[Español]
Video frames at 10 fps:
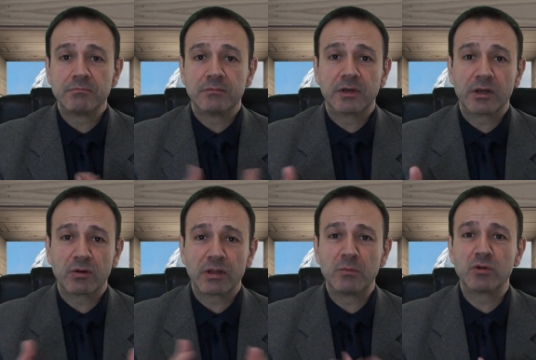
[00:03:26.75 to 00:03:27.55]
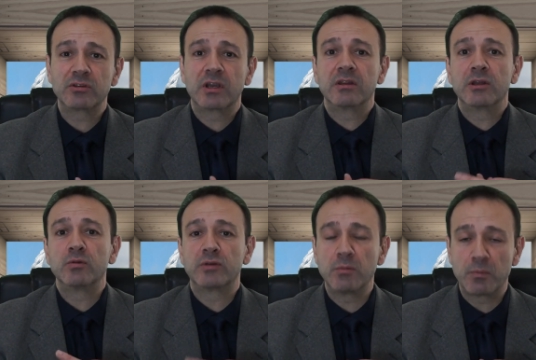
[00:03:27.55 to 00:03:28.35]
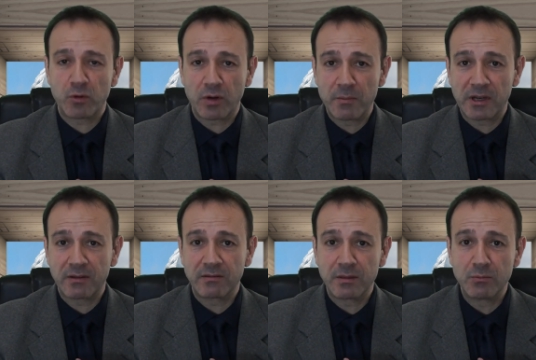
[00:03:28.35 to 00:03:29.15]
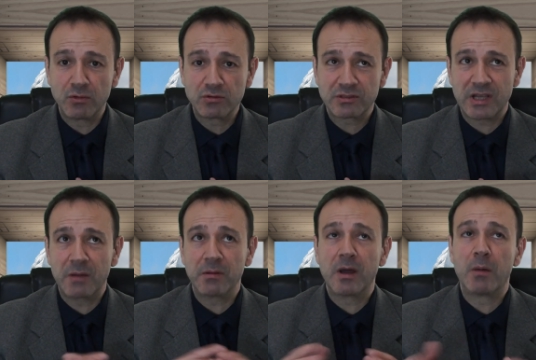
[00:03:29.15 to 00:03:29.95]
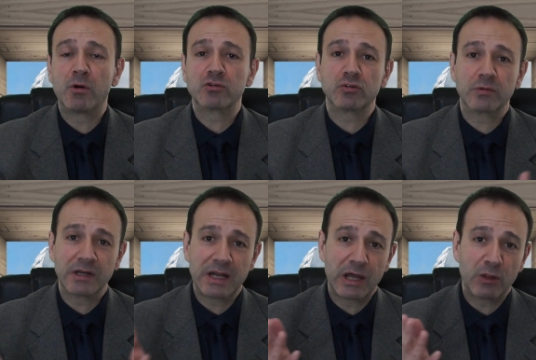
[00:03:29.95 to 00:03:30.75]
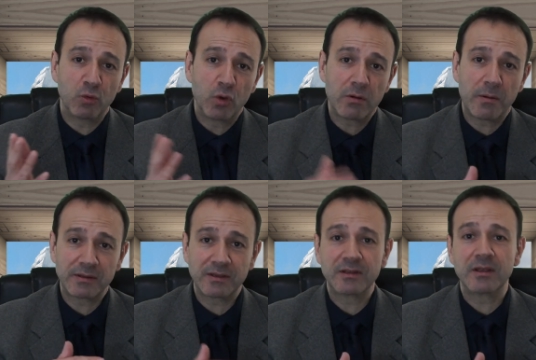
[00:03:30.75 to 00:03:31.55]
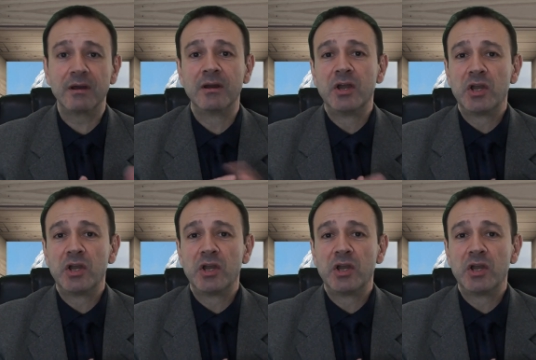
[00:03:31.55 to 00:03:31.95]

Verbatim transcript: Recordamos que en el último programa que hicimos hablábamos sobre la nueva batería